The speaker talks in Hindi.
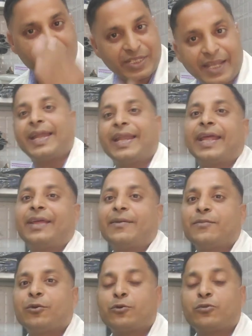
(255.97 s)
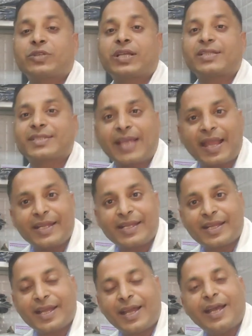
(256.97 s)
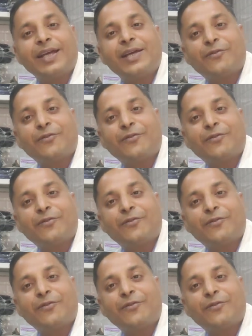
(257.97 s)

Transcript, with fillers: सेकेंड है उसका साइड का